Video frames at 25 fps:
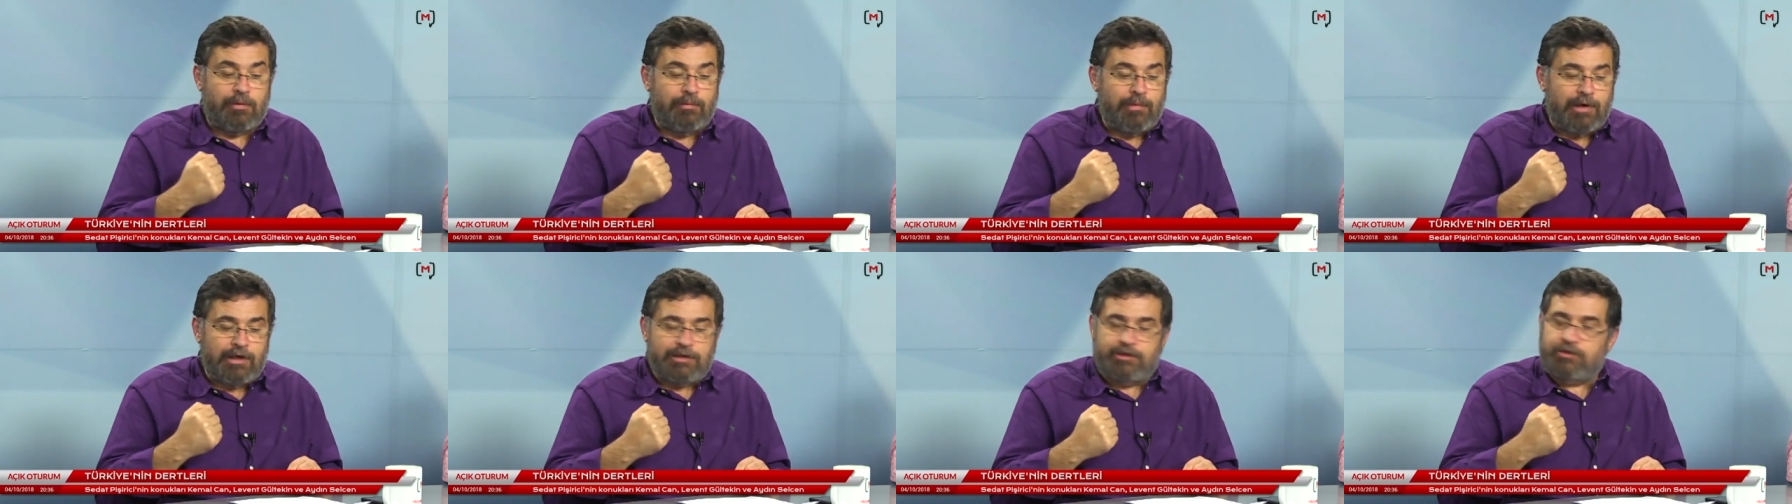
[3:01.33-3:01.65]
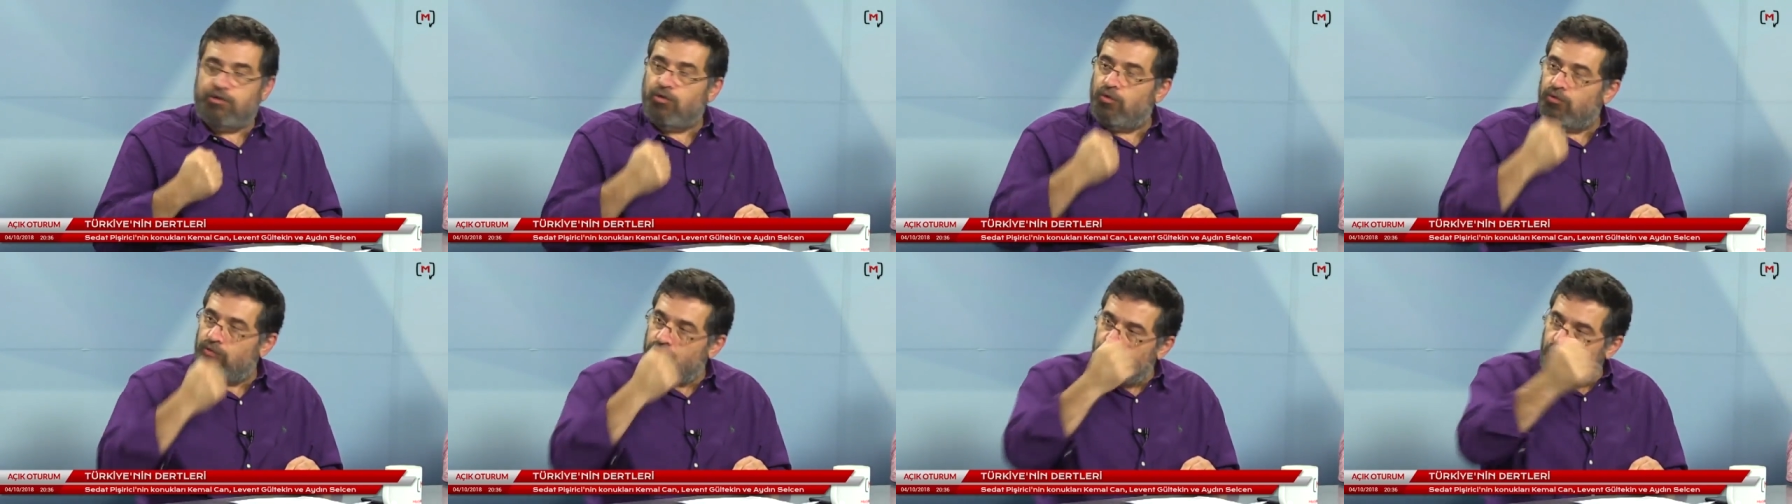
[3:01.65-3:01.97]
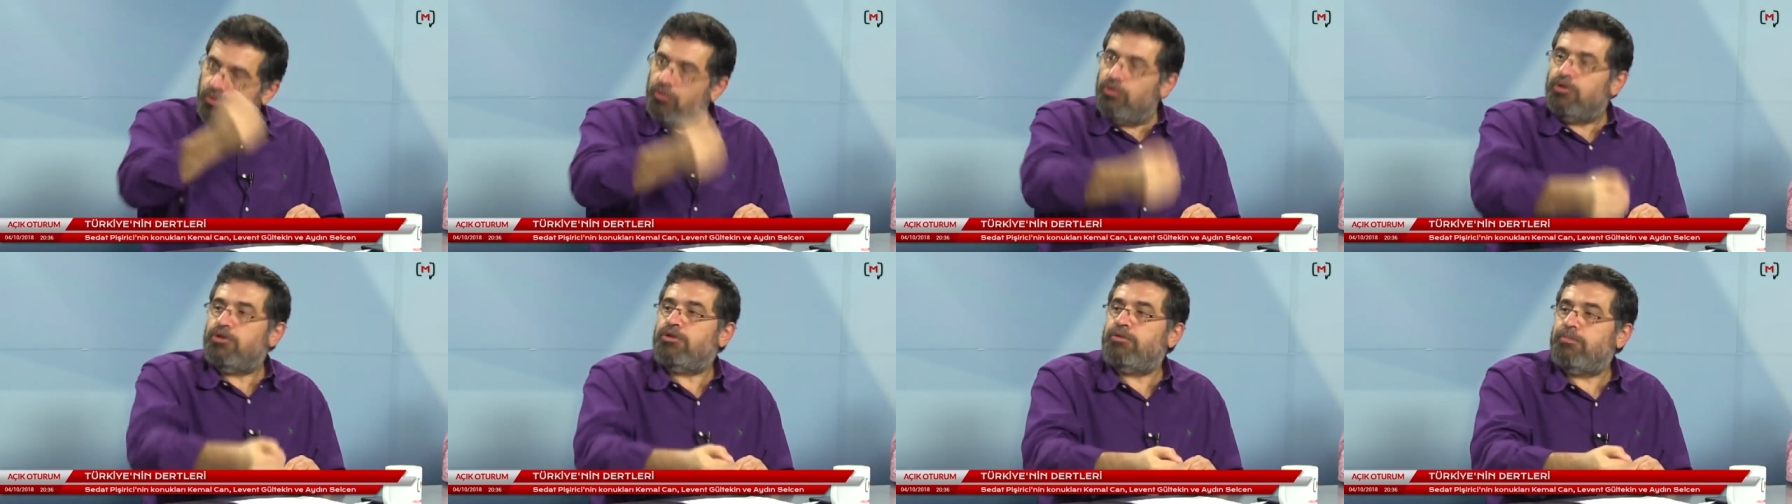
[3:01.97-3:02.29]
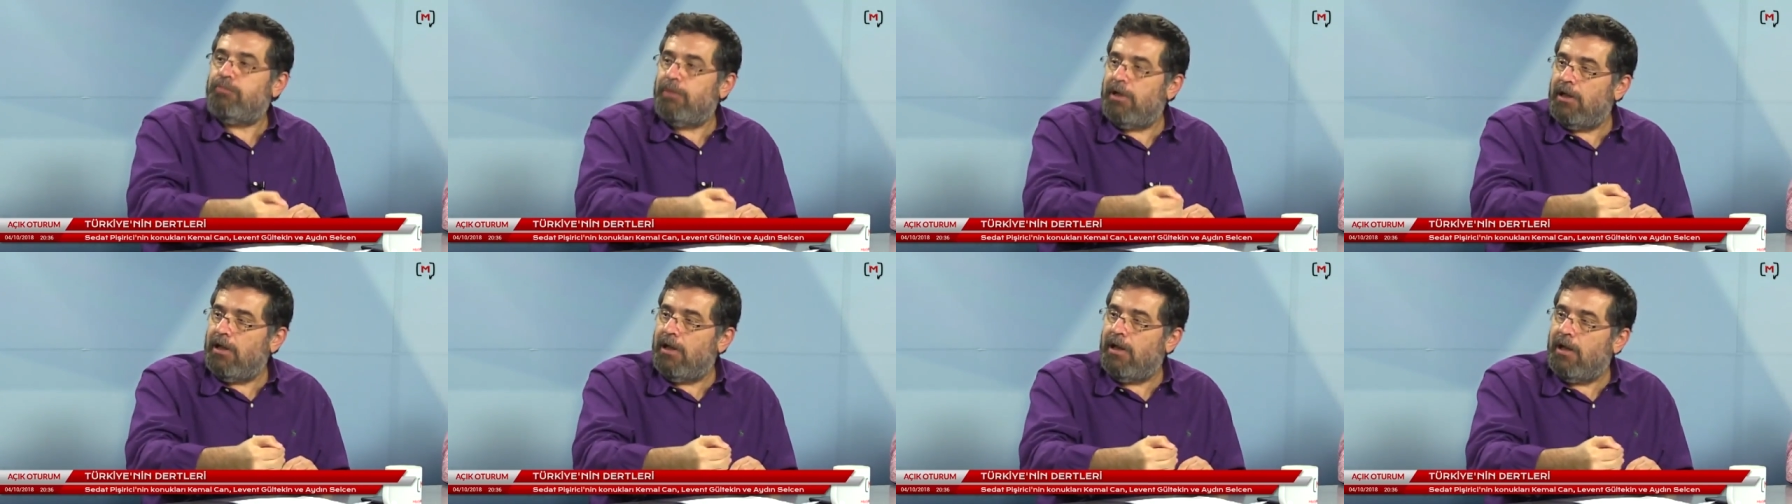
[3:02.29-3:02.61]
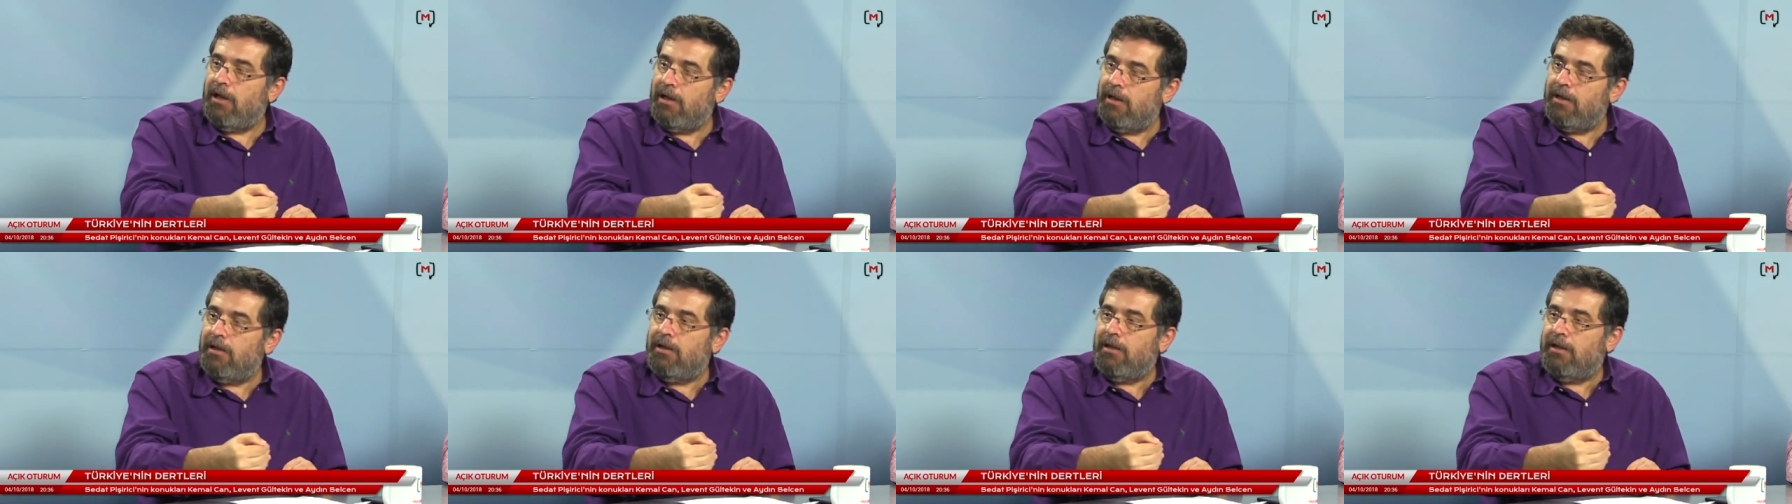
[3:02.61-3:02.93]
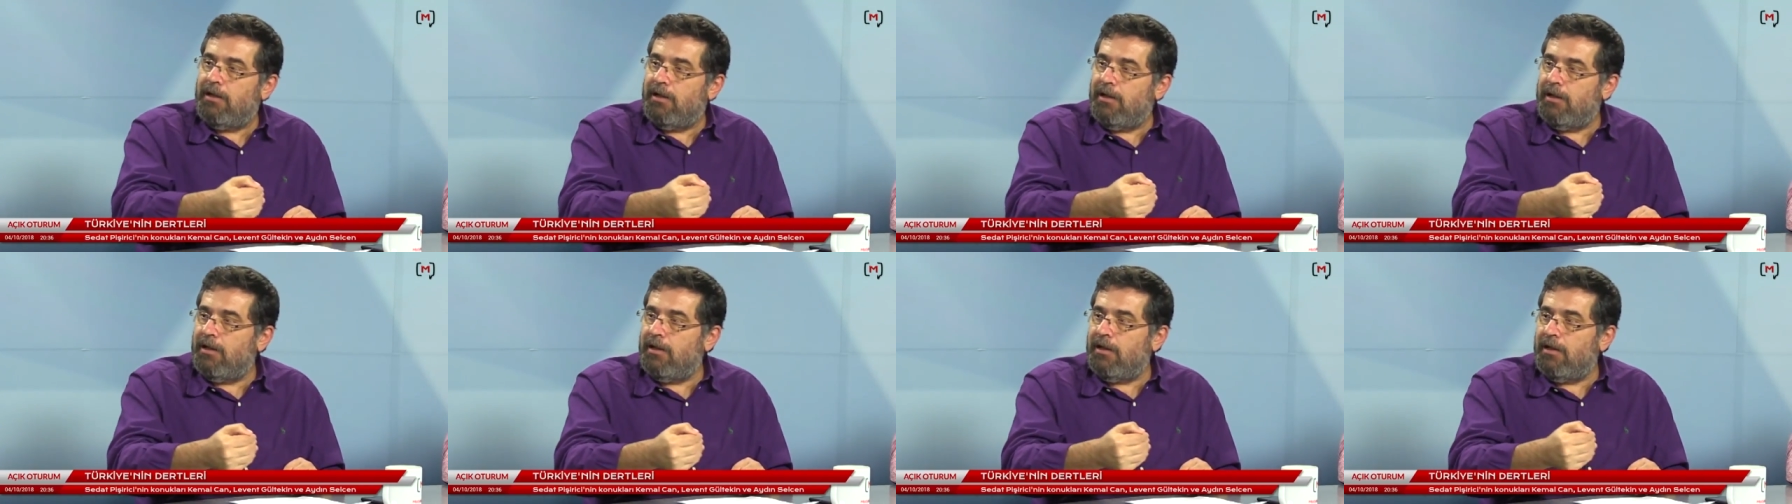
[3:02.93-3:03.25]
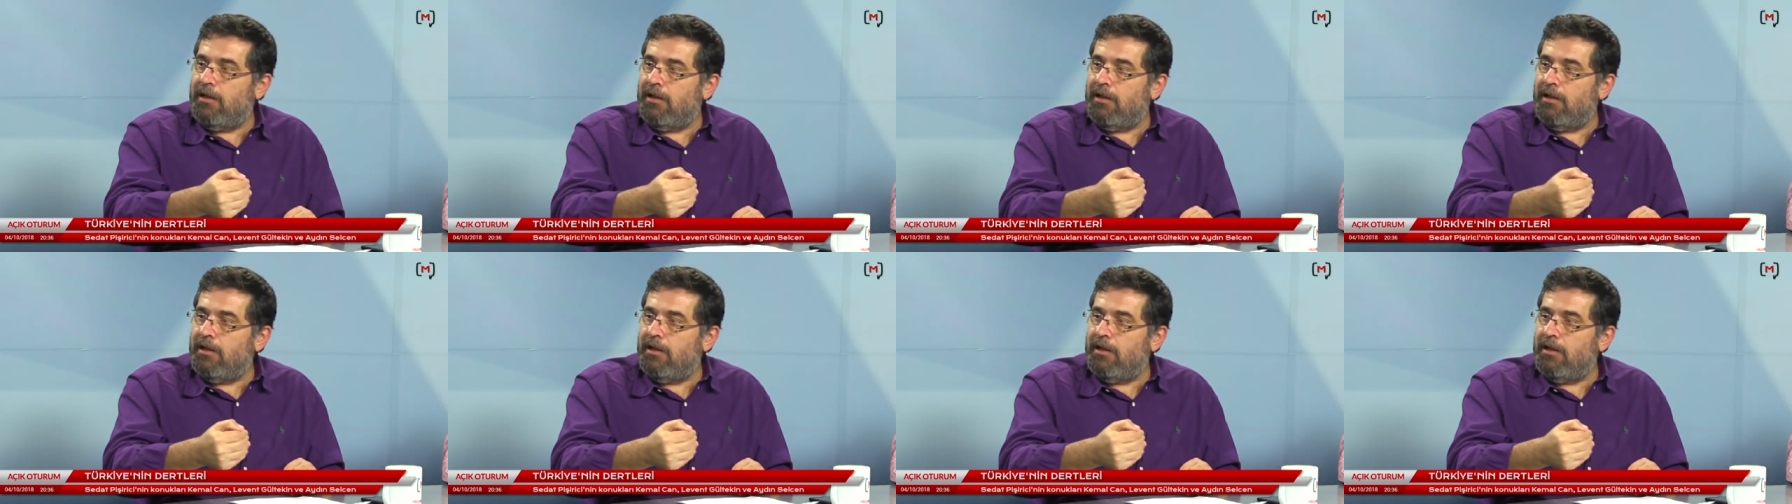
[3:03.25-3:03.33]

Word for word: Ama işte onu konuşmaya e,